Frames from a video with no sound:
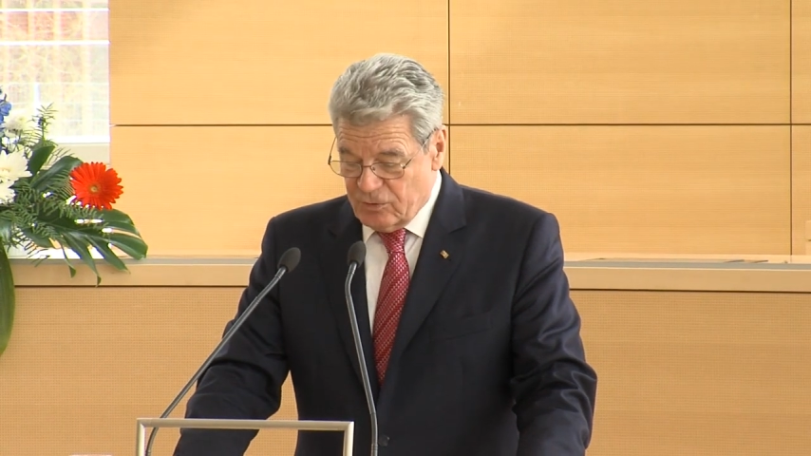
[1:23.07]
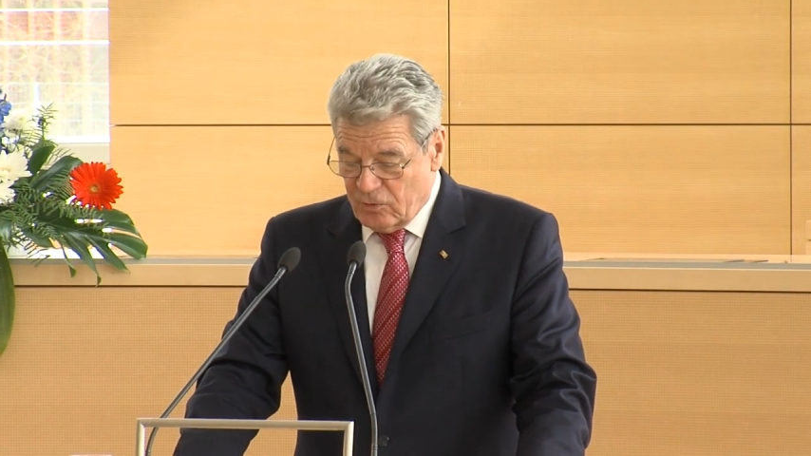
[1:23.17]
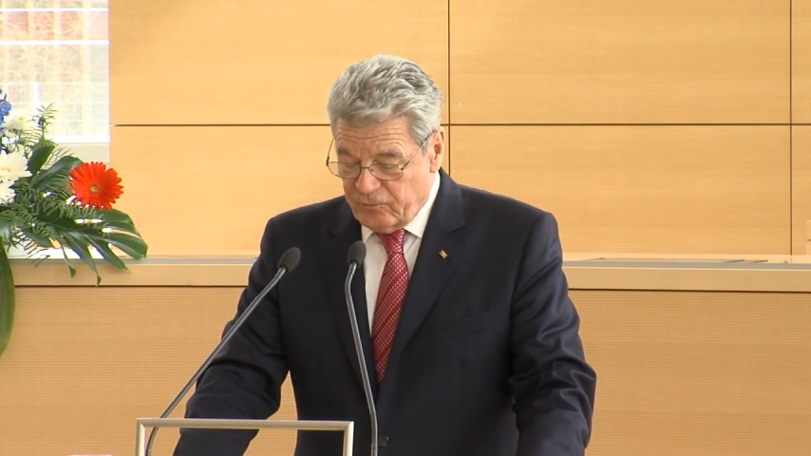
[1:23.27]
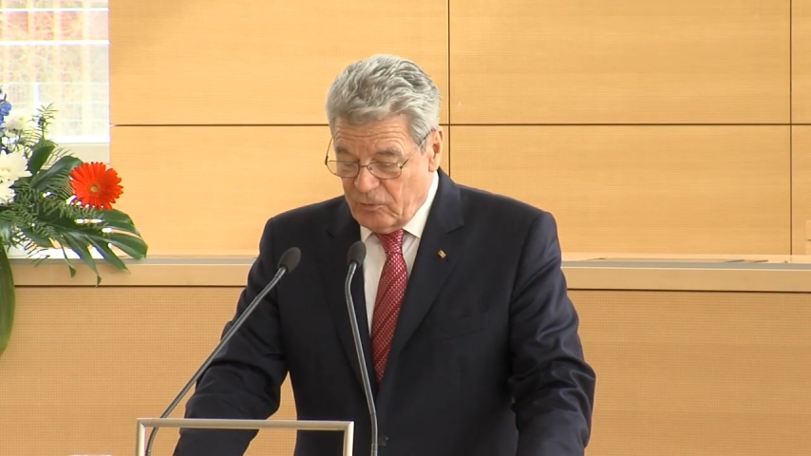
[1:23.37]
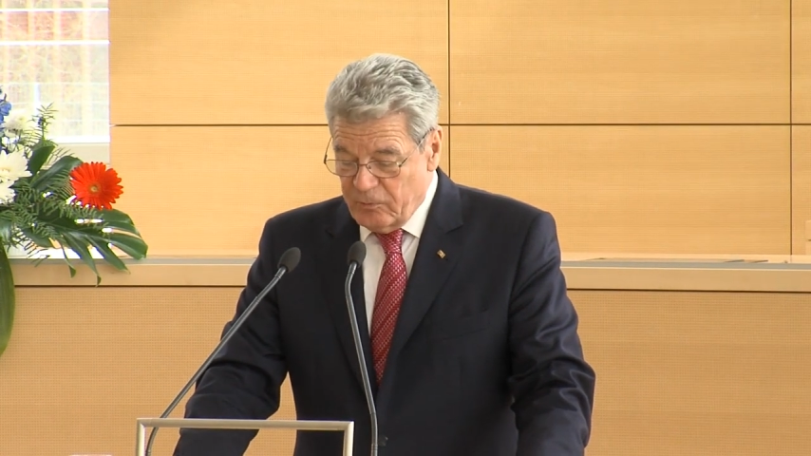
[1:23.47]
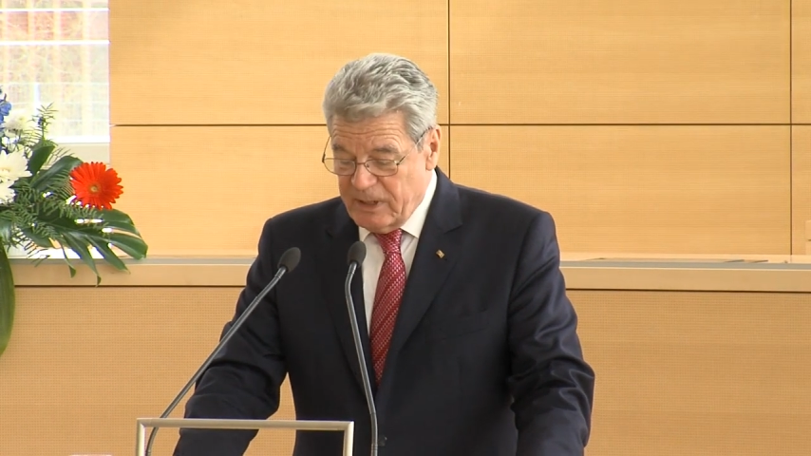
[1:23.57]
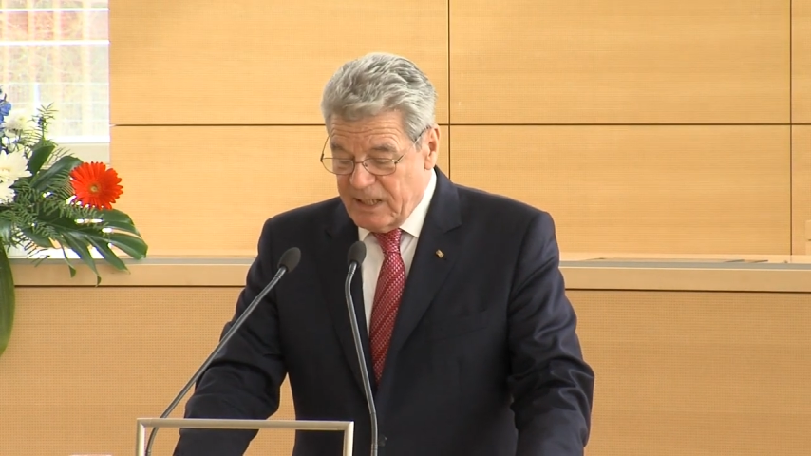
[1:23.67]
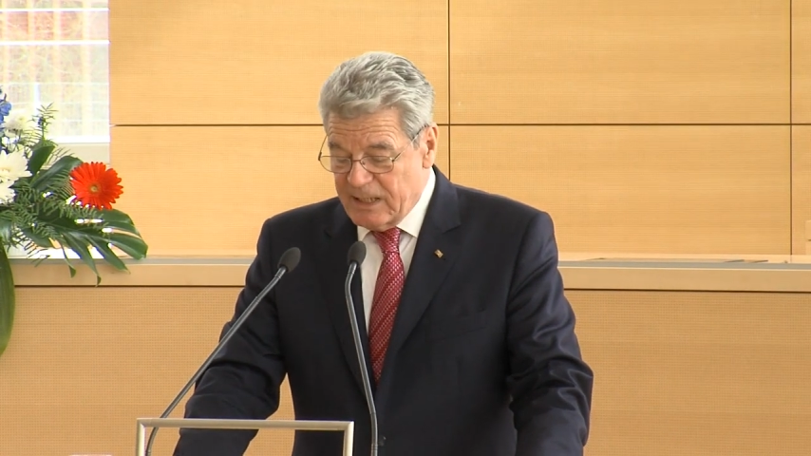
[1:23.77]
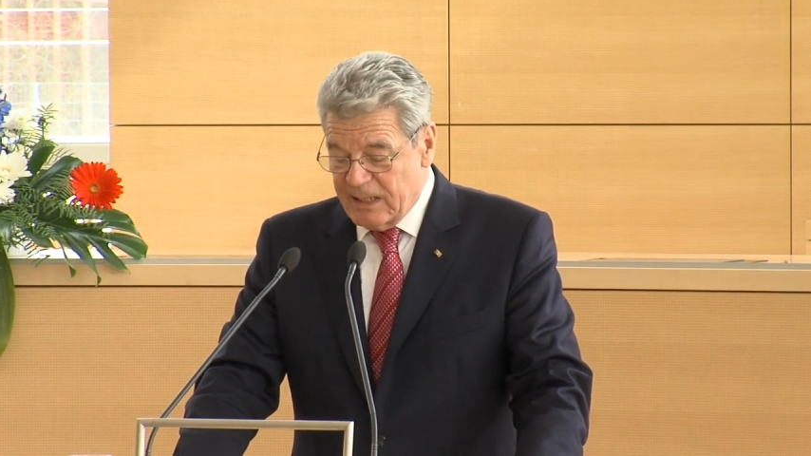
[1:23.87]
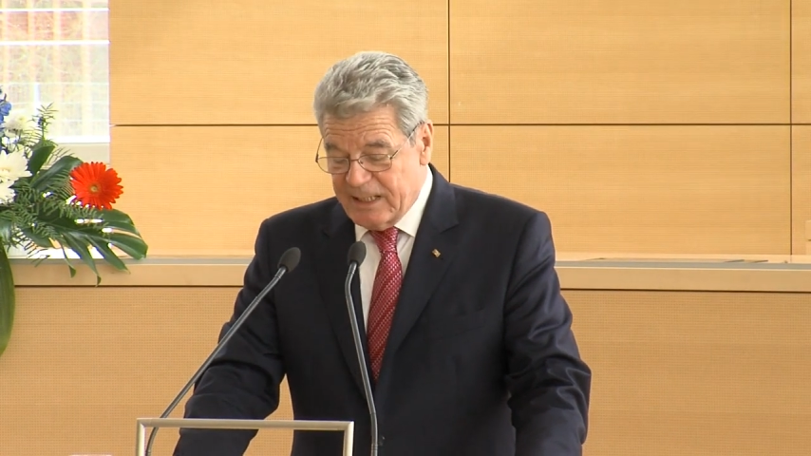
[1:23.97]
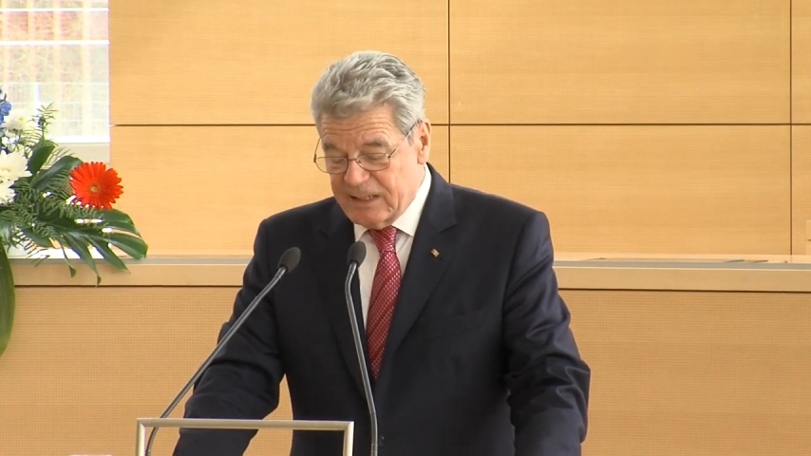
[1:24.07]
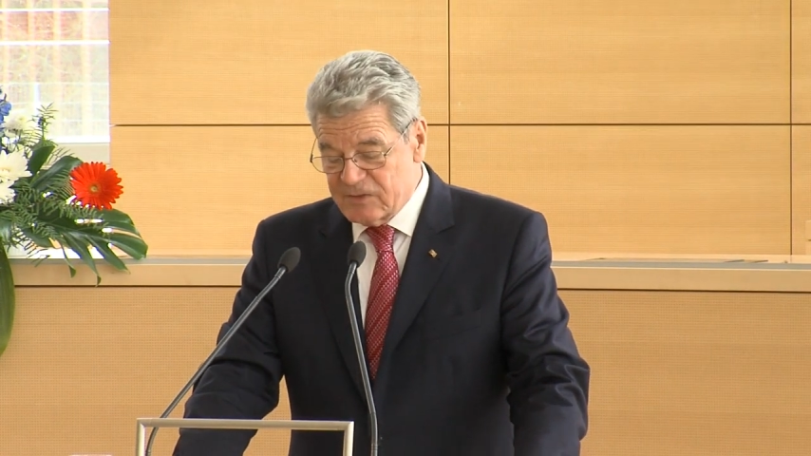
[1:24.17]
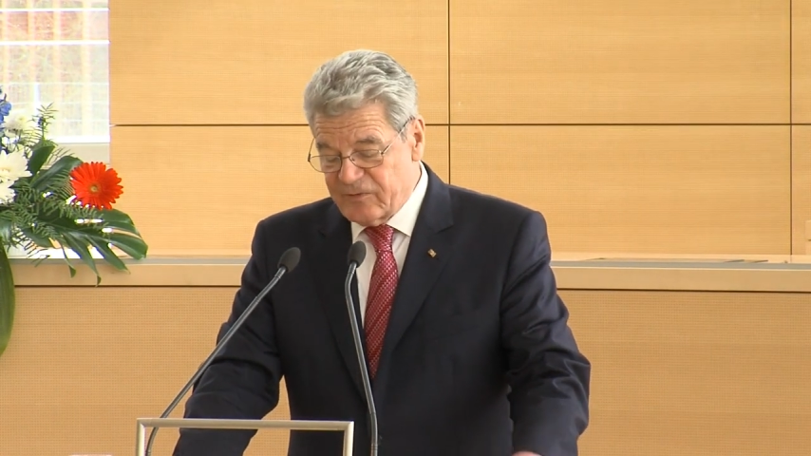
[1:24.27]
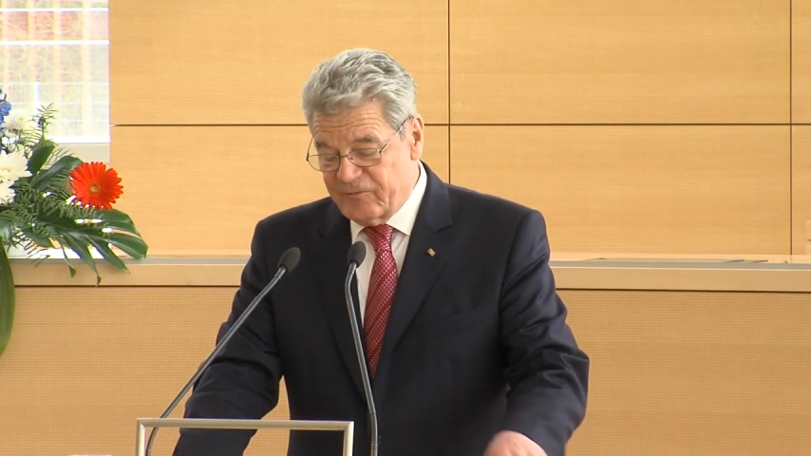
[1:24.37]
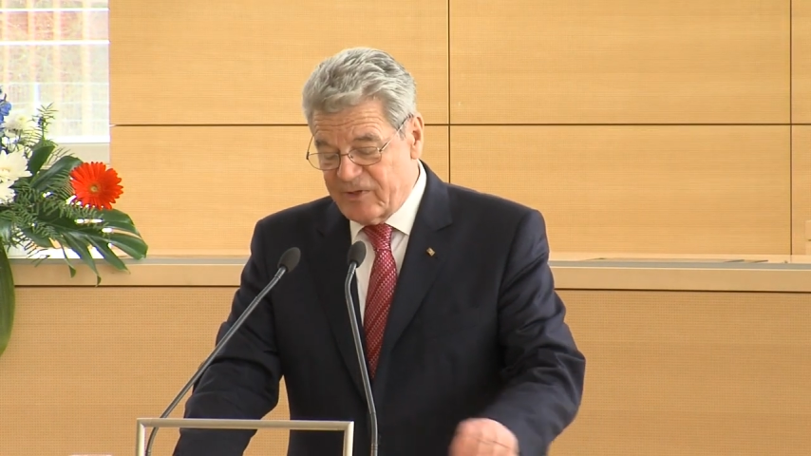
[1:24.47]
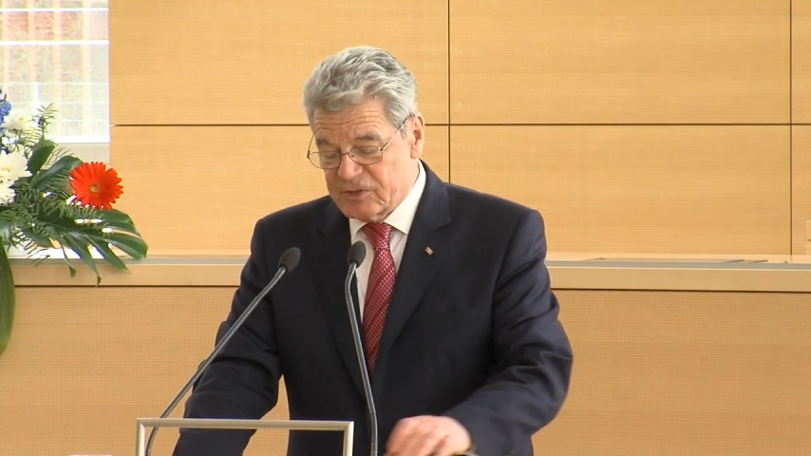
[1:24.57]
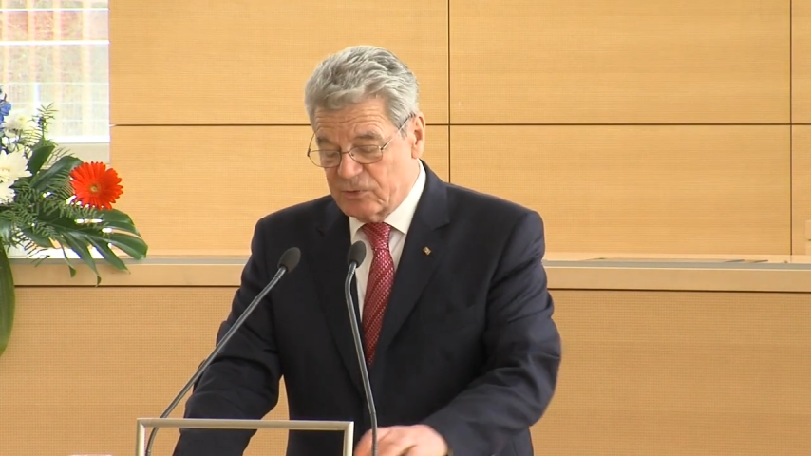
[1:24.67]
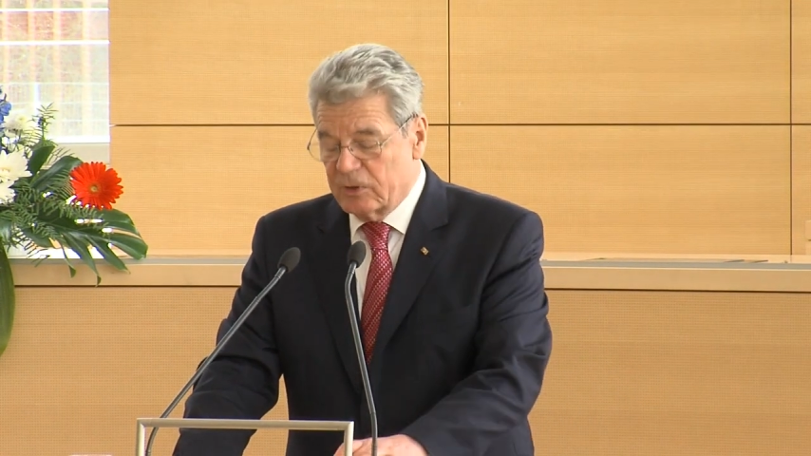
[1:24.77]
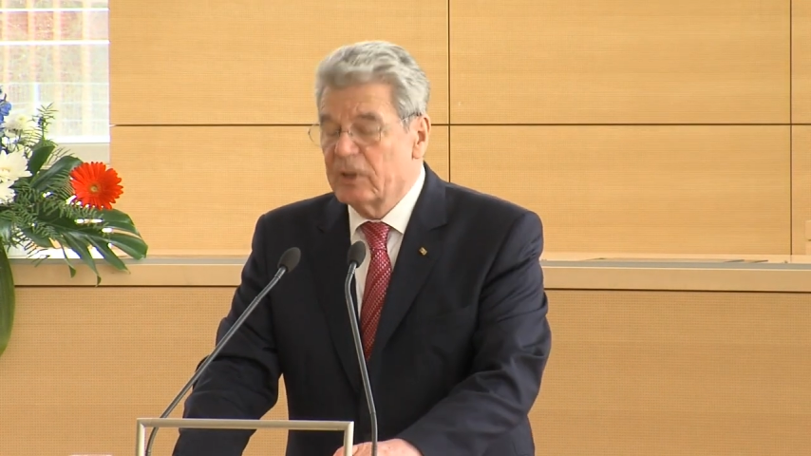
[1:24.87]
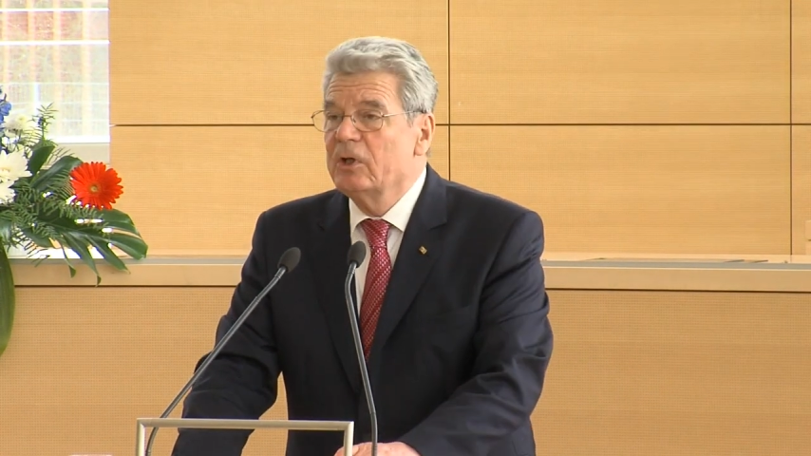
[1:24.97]
Novum in einer
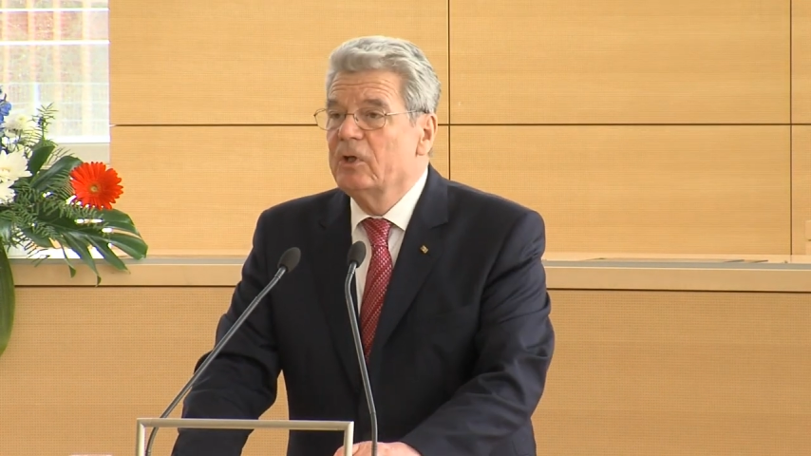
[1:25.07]
Landesverfassung